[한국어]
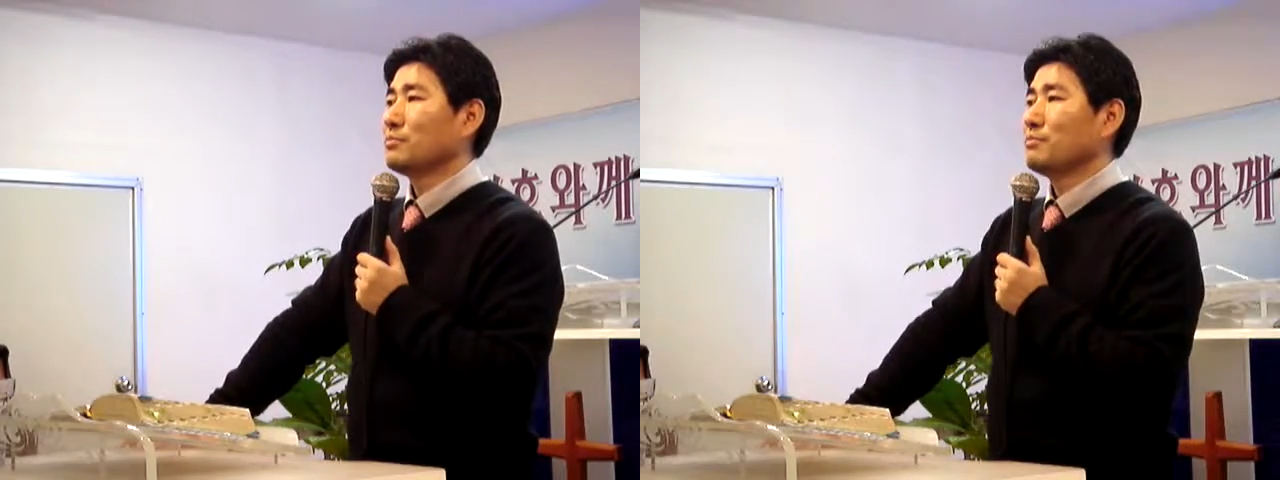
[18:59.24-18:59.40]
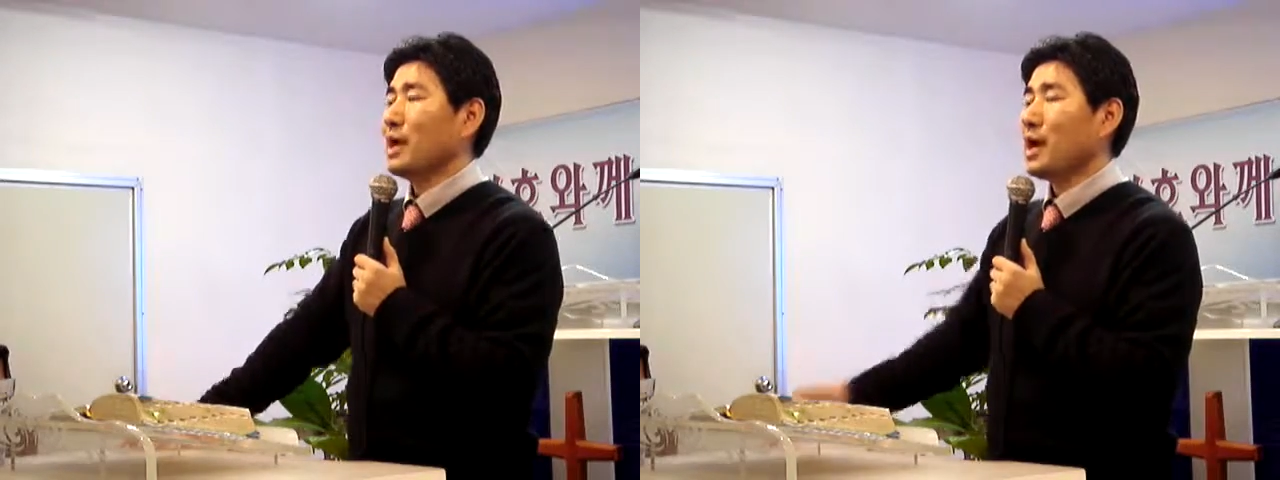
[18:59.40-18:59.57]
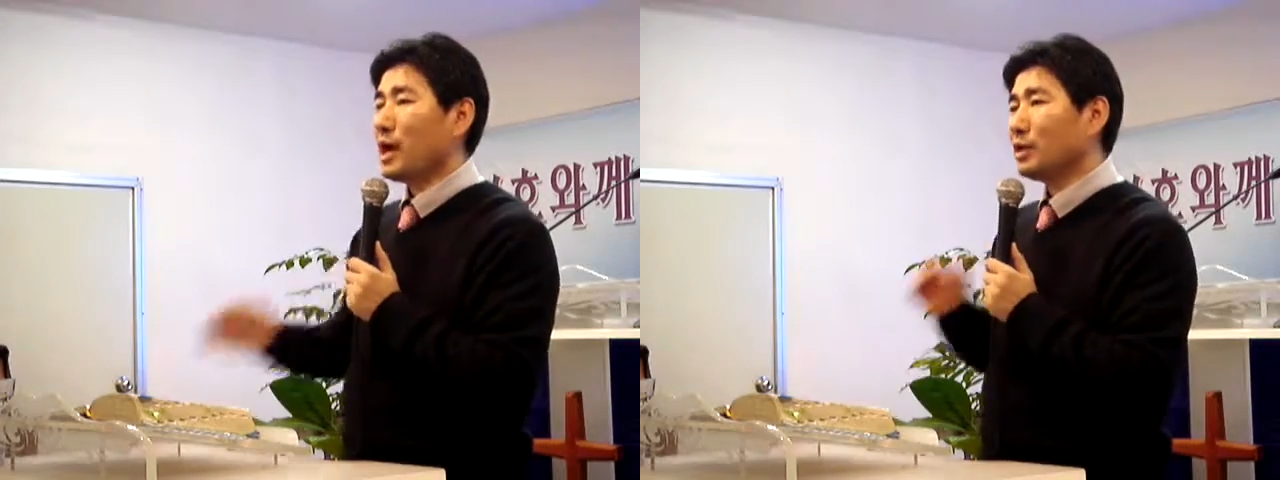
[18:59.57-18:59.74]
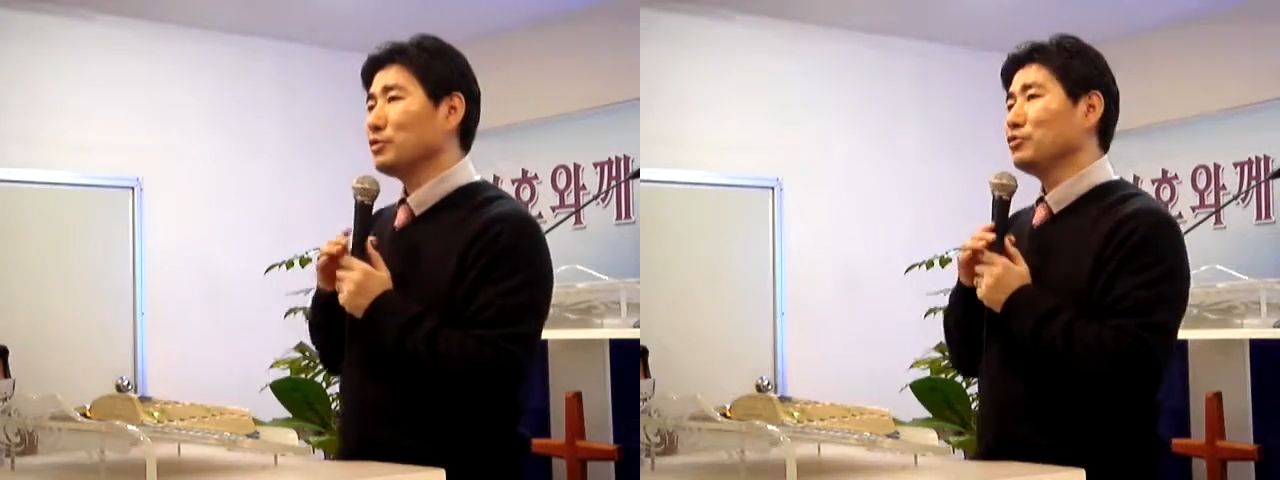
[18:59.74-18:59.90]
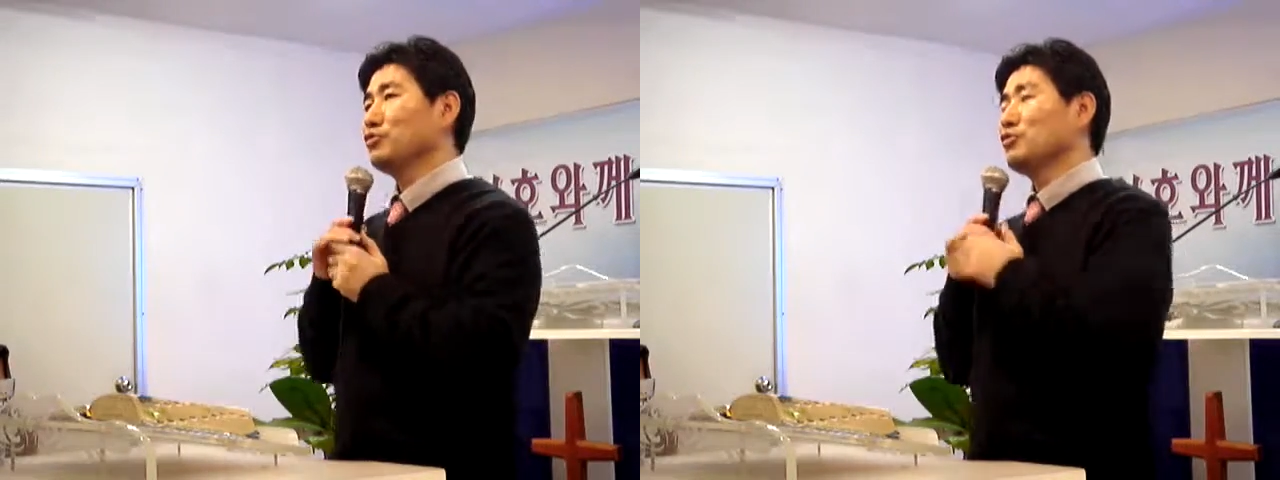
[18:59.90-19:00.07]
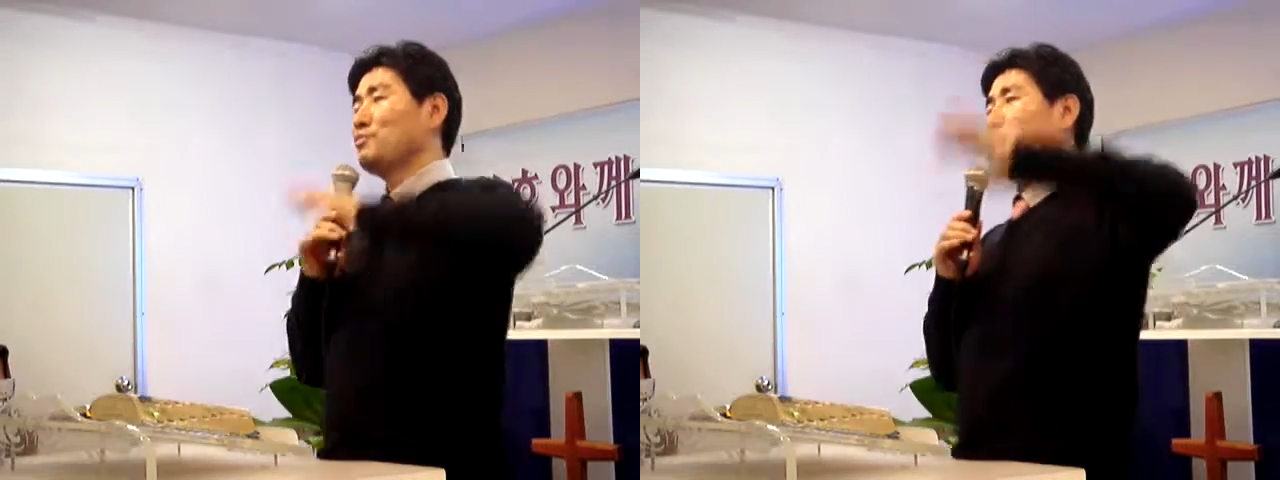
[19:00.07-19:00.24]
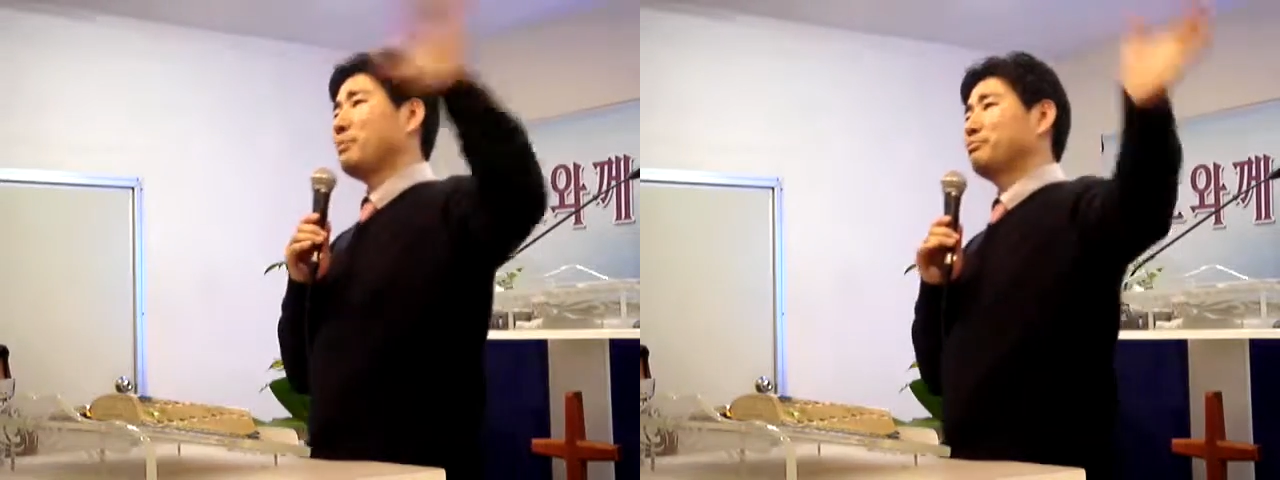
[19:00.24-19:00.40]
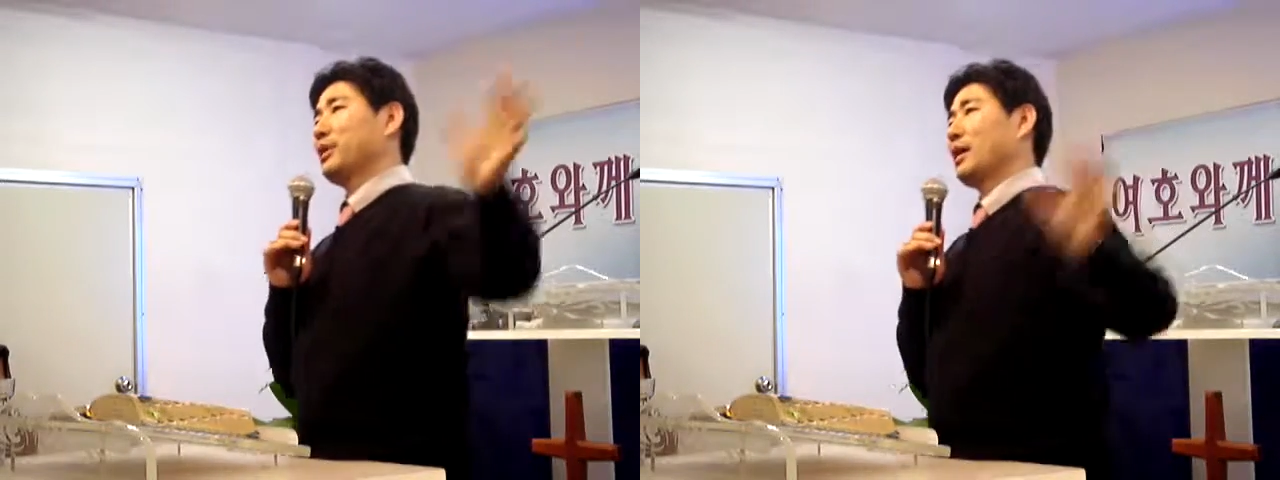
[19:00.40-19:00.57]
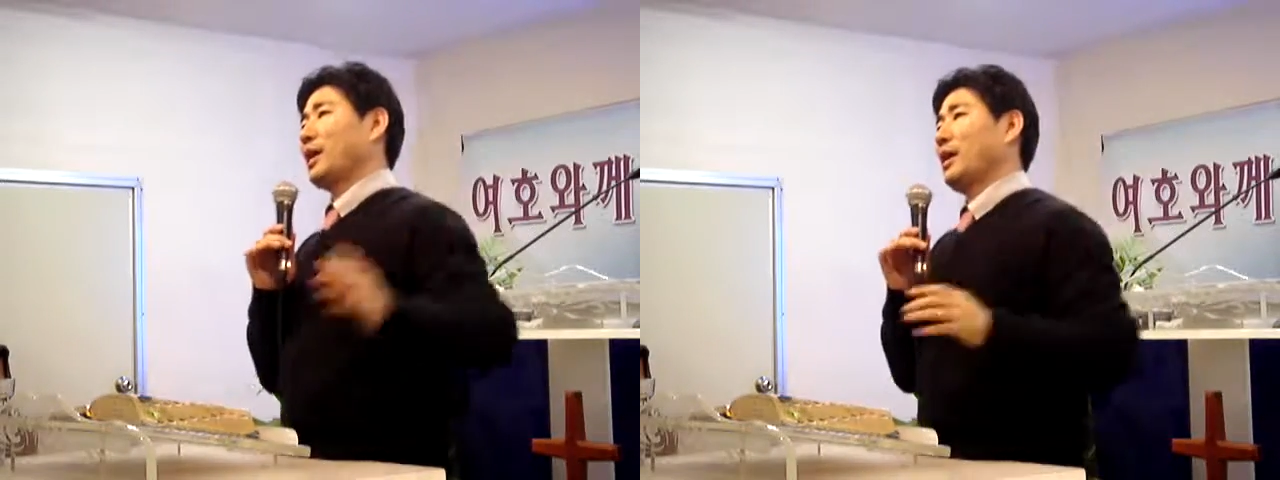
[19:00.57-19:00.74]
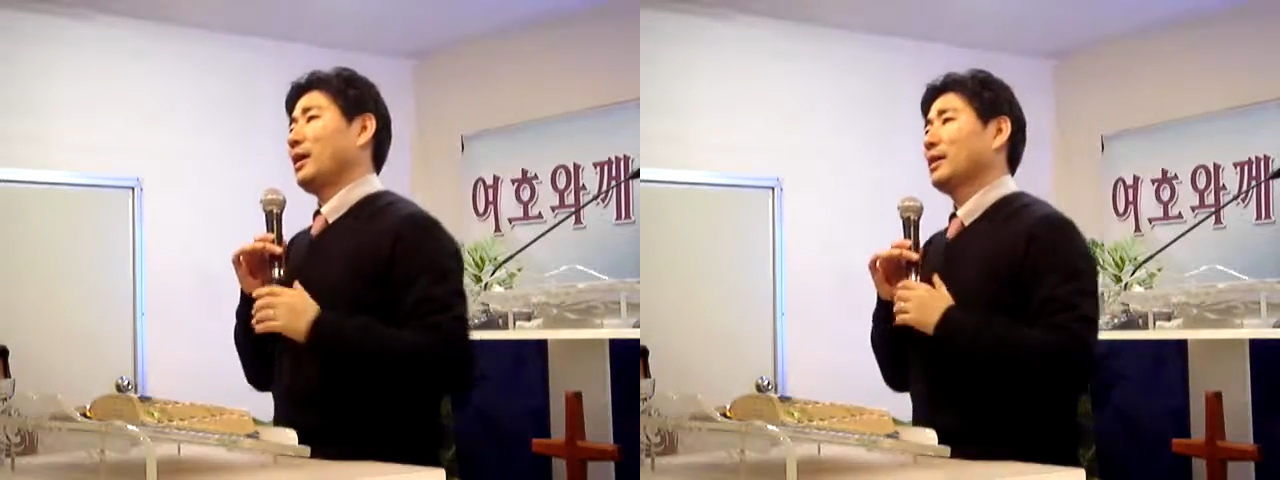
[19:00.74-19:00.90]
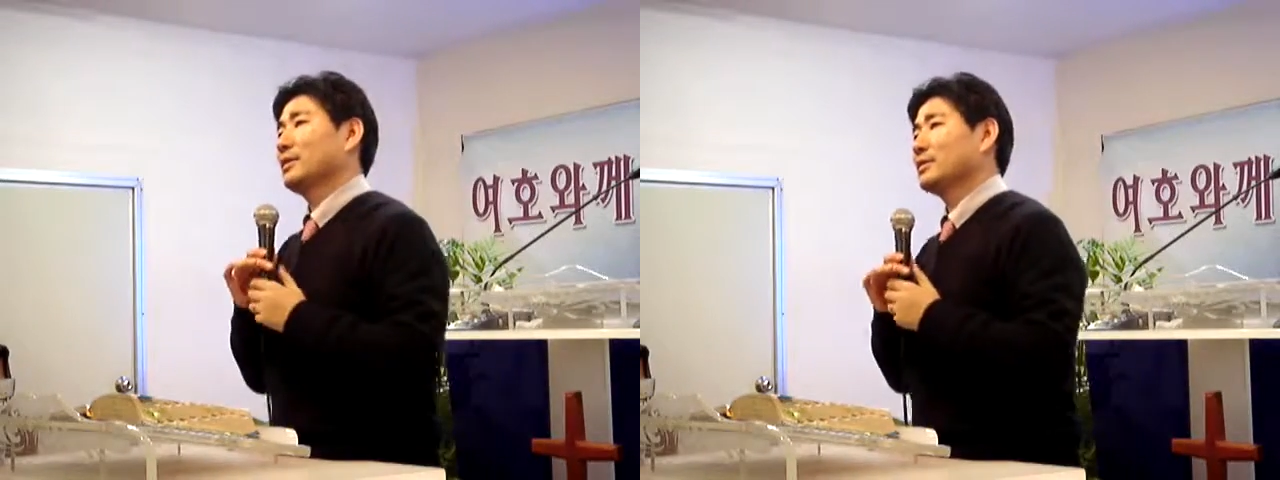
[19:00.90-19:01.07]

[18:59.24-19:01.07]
많은 율법때